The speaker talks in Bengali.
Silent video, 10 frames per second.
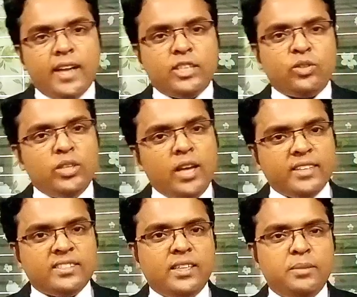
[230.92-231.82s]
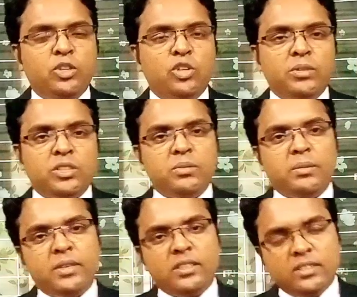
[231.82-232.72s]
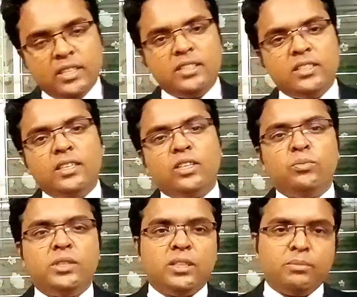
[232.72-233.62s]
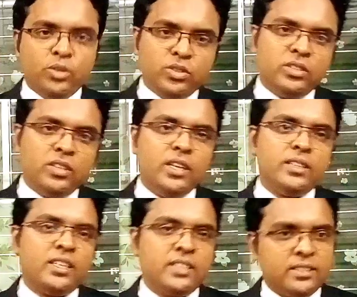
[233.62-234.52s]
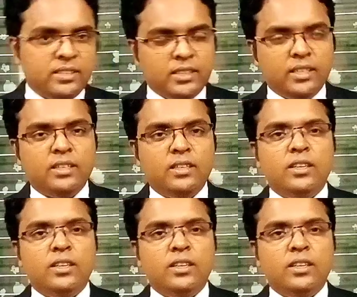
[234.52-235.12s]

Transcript: আশা করি আজকের এই ভিডিওর মাধ্যমে আপনারা জেনেছেন কেউ মিথ্যা পরিচয় দিলে তার শাস্তি কী